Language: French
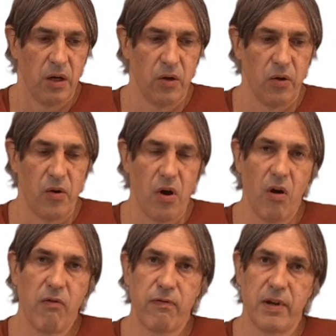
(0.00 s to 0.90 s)
Euh,
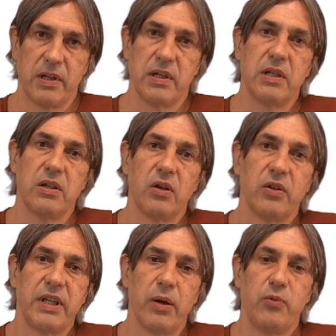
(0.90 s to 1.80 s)
enfin,
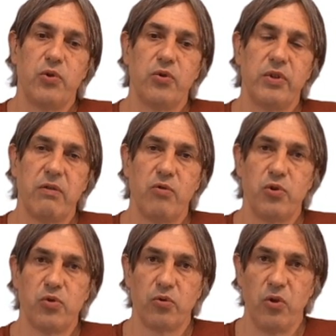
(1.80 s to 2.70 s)
en termes
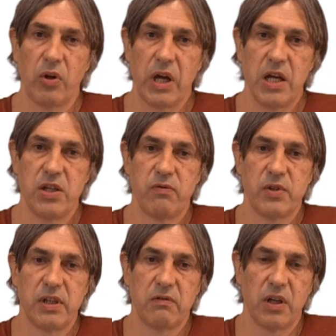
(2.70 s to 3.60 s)
d'évolution du langage, il
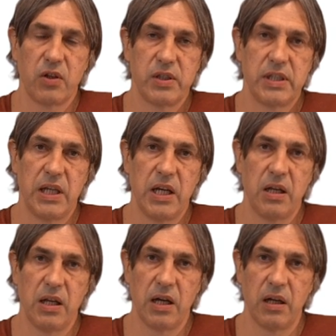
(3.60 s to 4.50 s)
faut savoir que
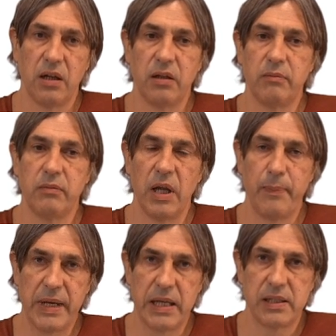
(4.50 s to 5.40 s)
c'est la,
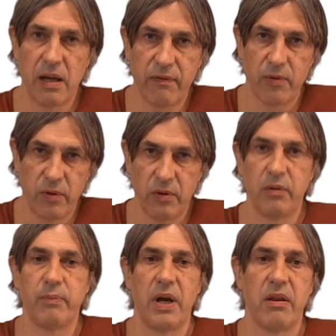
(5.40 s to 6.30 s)
PSF,
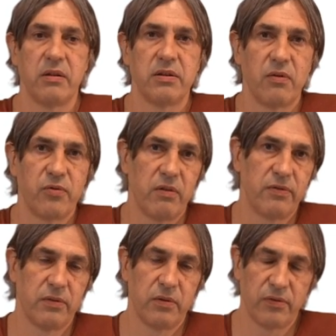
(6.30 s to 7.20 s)
la Python Software
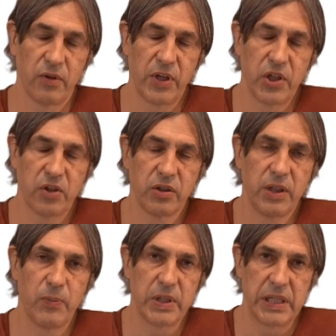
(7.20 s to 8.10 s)
Foundation,
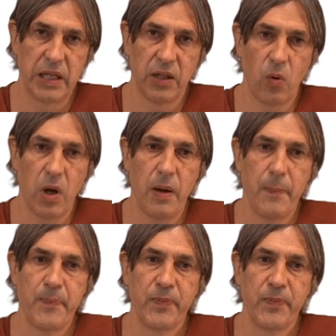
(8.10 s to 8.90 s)
qui possède les droits